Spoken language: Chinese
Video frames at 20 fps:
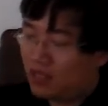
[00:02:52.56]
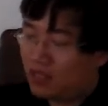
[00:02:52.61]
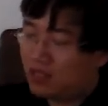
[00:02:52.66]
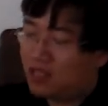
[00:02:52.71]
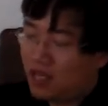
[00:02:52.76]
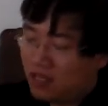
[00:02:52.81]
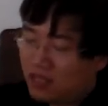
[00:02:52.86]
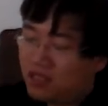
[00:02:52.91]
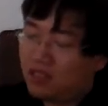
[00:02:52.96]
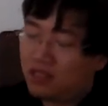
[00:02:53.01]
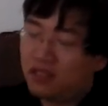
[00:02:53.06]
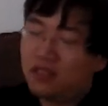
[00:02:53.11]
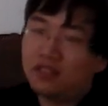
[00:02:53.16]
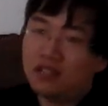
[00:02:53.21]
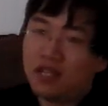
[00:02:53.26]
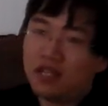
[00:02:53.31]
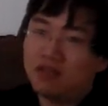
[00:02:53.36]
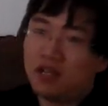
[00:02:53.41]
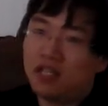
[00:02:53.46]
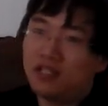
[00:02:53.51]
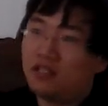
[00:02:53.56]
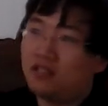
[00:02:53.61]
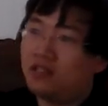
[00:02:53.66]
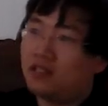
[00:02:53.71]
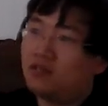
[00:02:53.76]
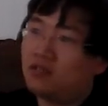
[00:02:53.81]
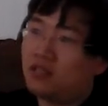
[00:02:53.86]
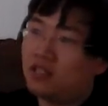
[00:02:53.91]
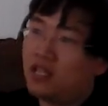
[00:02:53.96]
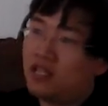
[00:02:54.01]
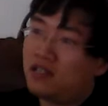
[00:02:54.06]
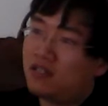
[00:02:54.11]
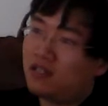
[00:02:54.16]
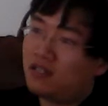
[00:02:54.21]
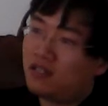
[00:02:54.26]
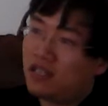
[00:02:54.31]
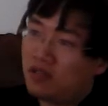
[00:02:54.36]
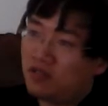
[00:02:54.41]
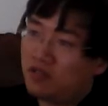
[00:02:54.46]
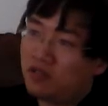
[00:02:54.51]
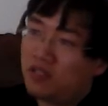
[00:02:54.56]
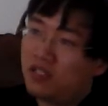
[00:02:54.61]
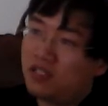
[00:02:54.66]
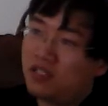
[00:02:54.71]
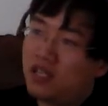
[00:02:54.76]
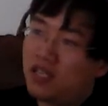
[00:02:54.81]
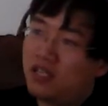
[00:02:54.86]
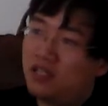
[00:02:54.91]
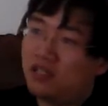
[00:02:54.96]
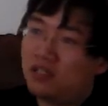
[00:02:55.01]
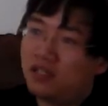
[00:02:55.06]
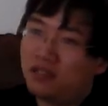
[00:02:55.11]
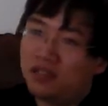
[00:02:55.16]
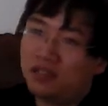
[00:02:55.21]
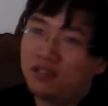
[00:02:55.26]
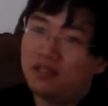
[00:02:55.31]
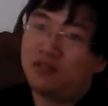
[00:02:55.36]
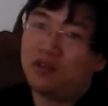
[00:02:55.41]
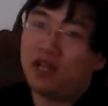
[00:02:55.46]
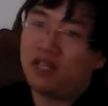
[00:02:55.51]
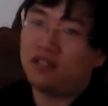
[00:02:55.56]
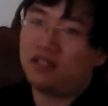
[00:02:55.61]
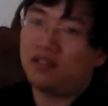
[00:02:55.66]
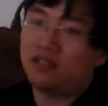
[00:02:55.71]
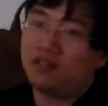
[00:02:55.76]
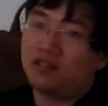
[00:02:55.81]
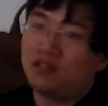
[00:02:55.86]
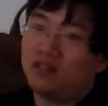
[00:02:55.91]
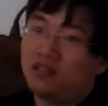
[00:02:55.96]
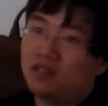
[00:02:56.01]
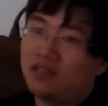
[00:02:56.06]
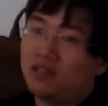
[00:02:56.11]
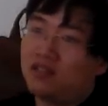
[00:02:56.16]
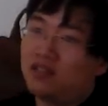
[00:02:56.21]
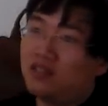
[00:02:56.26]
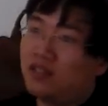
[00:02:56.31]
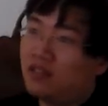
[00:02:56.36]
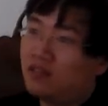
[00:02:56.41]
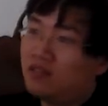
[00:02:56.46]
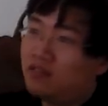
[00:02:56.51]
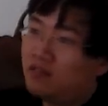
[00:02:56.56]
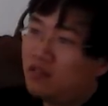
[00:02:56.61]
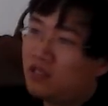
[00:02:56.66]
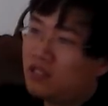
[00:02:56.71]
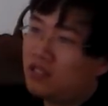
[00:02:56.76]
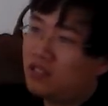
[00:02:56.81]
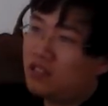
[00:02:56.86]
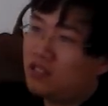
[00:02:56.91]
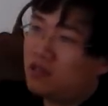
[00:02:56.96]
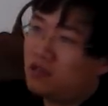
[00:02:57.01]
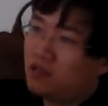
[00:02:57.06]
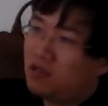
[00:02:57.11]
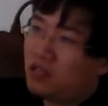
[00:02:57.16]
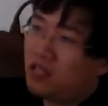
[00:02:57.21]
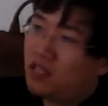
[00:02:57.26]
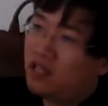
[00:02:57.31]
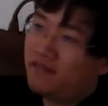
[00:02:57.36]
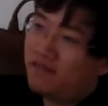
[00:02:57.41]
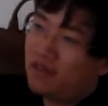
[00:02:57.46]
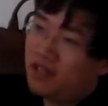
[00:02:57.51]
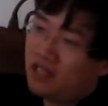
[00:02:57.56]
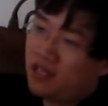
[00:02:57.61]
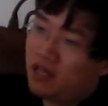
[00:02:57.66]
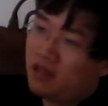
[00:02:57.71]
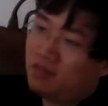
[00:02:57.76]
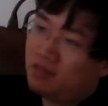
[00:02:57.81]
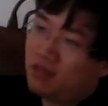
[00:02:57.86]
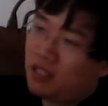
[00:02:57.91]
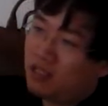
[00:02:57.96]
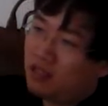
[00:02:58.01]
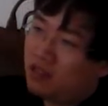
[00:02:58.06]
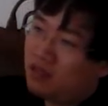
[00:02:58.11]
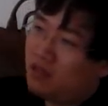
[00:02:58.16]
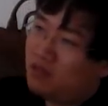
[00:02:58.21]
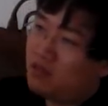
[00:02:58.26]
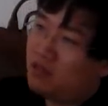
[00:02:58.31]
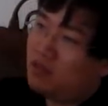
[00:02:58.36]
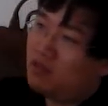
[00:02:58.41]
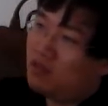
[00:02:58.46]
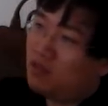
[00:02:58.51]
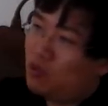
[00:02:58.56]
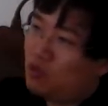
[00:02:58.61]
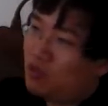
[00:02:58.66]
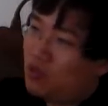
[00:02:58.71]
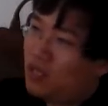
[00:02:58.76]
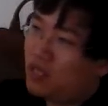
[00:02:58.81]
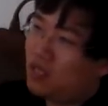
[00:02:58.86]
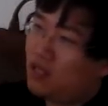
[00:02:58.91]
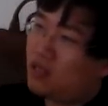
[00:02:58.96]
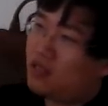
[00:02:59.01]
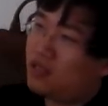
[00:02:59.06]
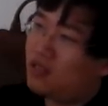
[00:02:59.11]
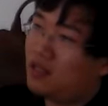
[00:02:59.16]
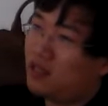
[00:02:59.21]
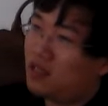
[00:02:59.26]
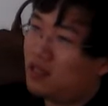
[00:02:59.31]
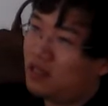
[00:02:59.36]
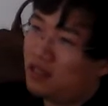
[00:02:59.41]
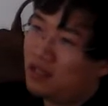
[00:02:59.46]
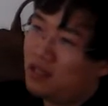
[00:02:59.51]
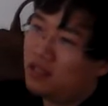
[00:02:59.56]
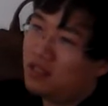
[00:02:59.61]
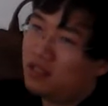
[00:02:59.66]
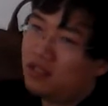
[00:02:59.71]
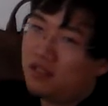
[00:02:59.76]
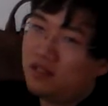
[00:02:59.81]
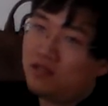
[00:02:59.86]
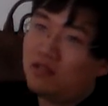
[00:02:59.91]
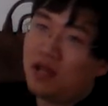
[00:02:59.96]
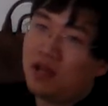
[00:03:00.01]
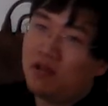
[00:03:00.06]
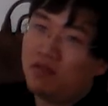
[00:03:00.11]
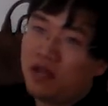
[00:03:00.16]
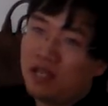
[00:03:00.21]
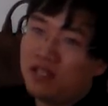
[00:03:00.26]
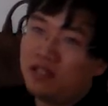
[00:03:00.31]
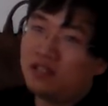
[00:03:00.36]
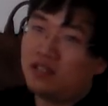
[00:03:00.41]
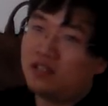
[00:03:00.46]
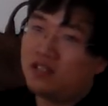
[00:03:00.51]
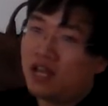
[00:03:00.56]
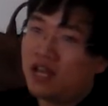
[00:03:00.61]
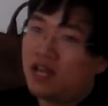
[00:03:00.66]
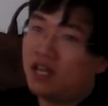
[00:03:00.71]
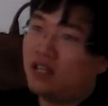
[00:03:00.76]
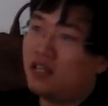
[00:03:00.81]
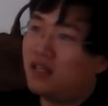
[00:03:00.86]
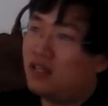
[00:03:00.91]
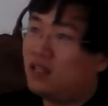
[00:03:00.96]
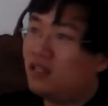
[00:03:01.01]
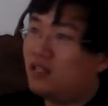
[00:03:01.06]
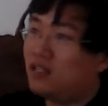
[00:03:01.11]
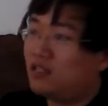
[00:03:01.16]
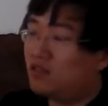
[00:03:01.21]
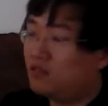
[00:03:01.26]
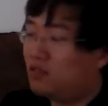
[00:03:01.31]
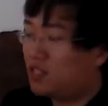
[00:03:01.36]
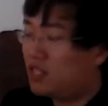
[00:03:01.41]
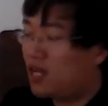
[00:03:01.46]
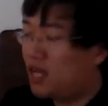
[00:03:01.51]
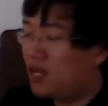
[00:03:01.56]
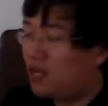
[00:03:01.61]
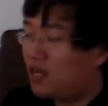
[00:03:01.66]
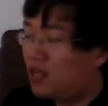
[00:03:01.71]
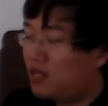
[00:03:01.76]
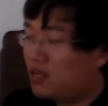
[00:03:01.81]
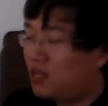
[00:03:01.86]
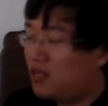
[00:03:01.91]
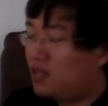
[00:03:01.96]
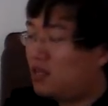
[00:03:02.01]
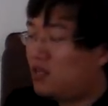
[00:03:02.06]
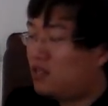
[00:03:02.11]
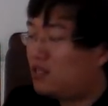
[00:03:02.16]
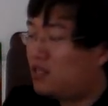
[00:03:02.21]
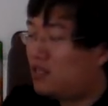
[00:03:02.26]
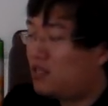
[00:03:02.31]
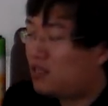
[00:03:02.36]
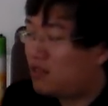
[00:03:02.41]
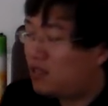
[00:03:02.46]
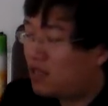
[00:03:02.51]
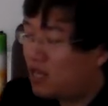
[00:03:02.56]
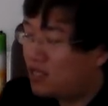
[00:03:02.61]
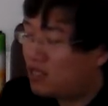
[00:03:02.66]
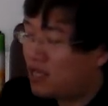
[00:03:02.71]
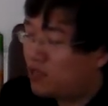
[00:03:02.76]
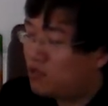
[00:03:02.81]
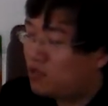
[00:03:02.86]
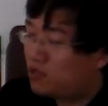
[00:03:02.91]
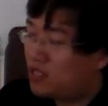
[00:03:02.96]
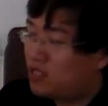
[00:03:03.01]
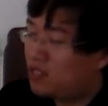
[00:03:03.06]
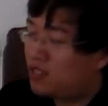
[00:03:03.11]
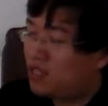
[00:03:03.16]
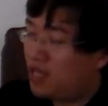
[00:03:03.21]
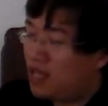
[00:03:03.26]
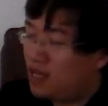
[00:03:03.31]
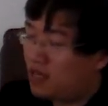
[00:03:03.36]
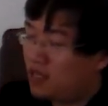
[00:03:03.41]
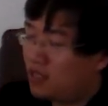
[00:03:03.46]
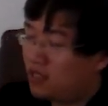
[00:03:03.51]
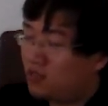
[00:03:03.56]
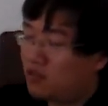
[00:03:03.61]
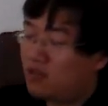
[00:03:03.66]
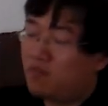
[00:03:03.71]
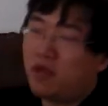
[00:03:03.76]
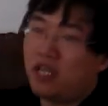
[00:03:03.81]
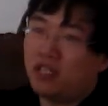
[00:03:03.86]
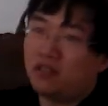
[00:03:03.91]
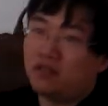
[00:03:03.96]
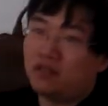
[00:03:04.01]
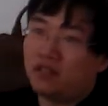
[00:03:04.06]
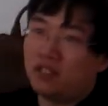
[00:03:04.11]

哦，陈颐的三传弟子学，他是等于说是陈颐的四传弟子，也就是说，这是有一个非常明确的这个师传关系下来的。所以他这刚才说的这三个人都是北